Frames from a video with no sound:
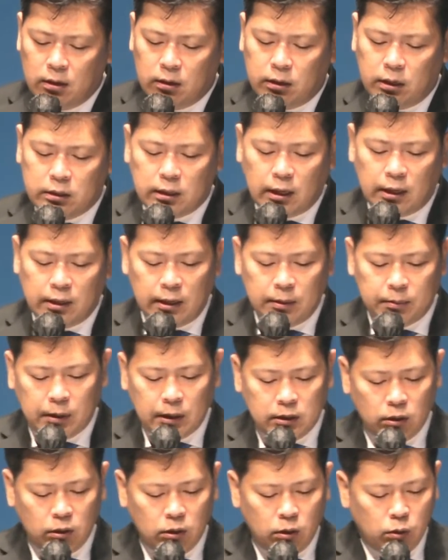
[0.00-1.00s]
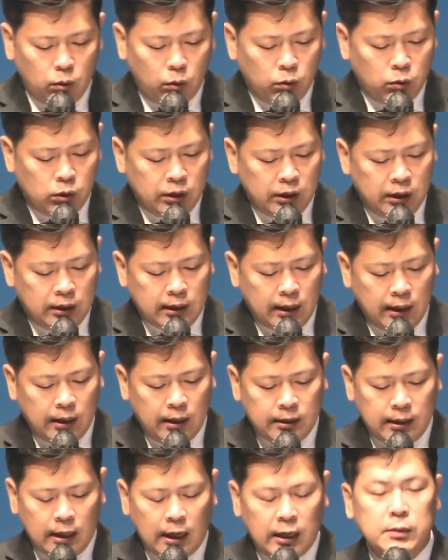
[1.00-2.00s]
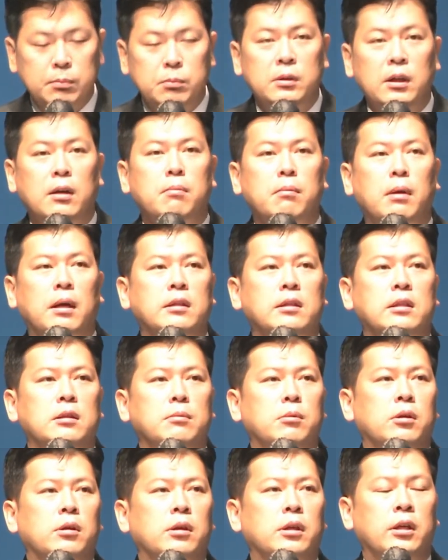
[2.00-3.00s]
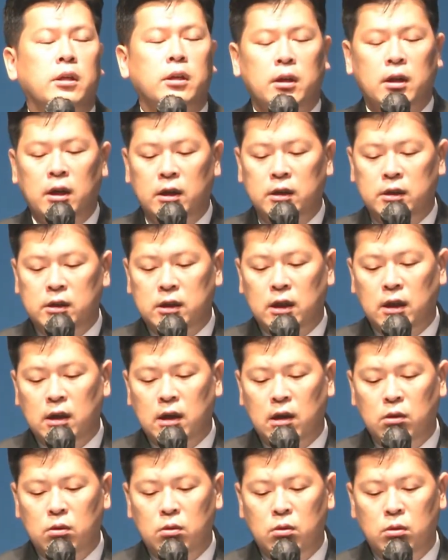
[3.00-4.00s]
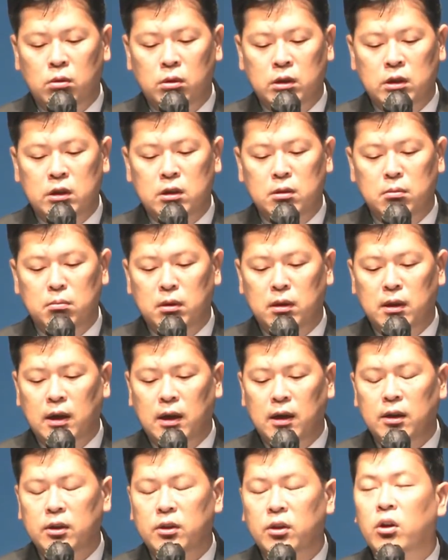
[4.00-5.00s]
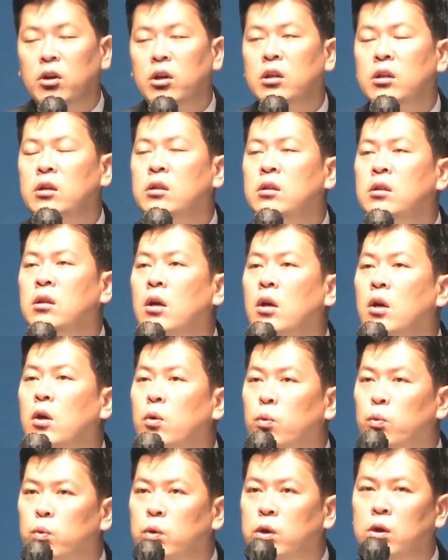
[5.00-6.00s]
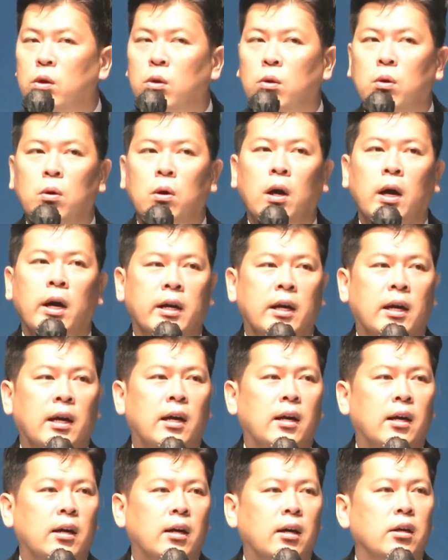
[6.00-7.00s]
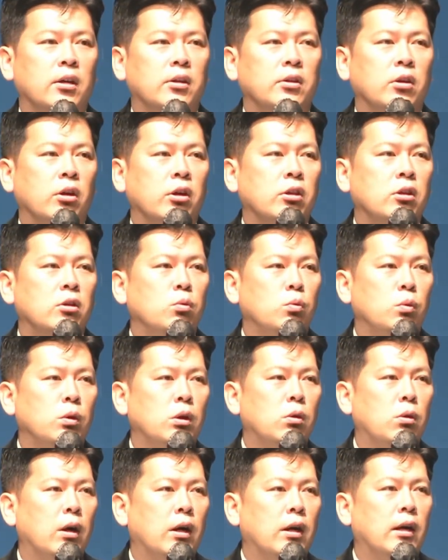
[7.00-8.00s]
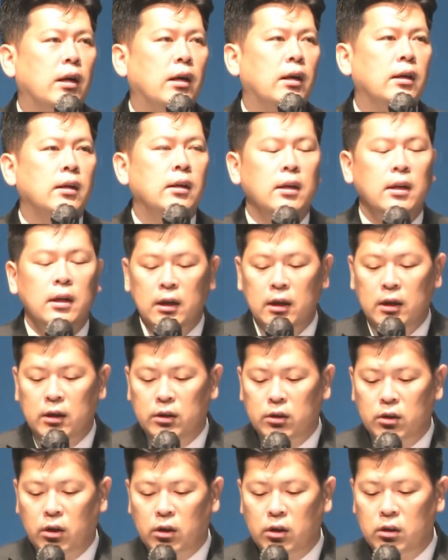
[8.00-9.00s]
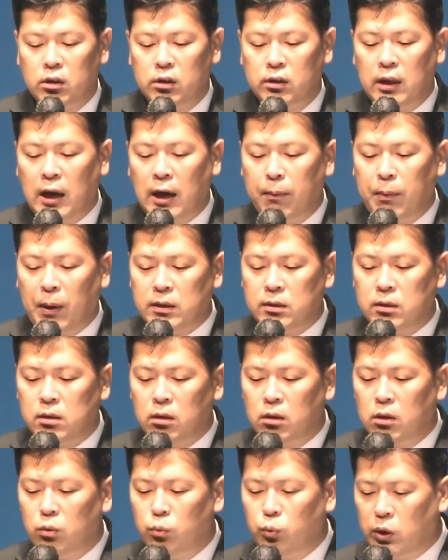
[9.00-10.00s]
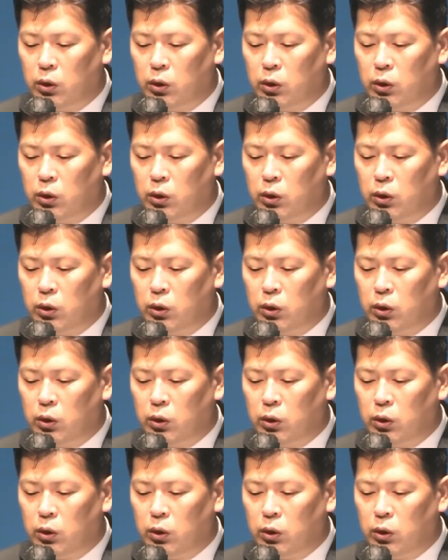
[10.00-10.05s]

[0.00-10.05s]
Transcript: 그래서 하나님께서는 오늘 이사야 사십 장 말씀을 이렇게 시작하고 있습니다. 너희는 위로하라. 너희는 위로하라. 너희는 내 백성을